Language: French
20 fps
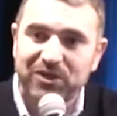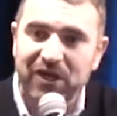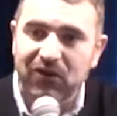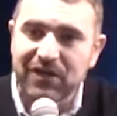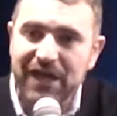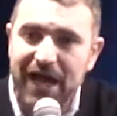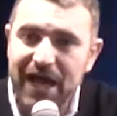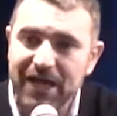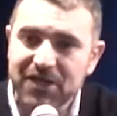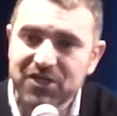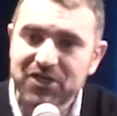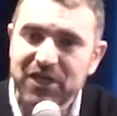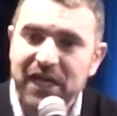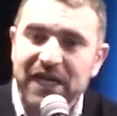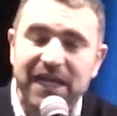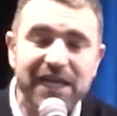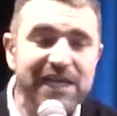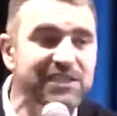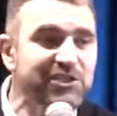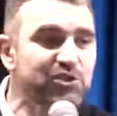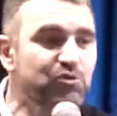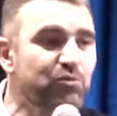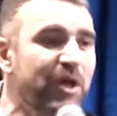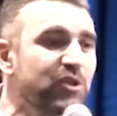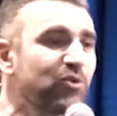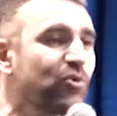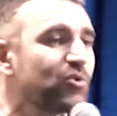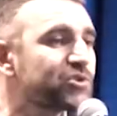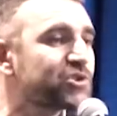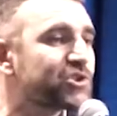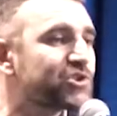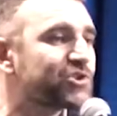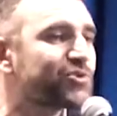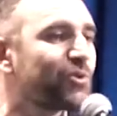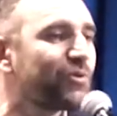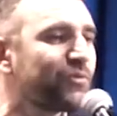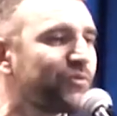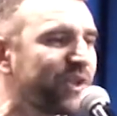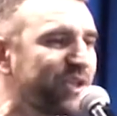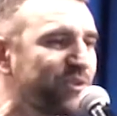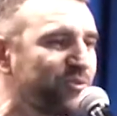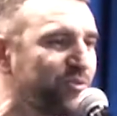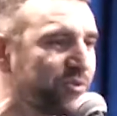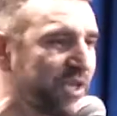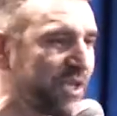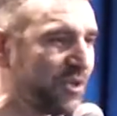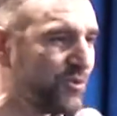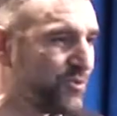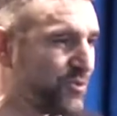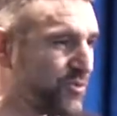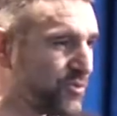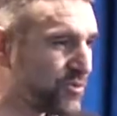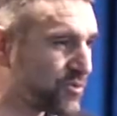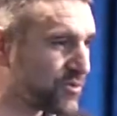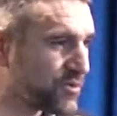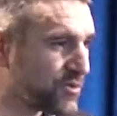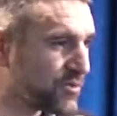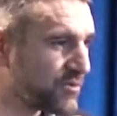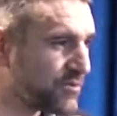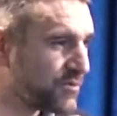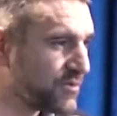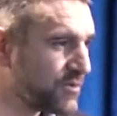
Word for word: dans l'arche et soyons sauvés du déluge.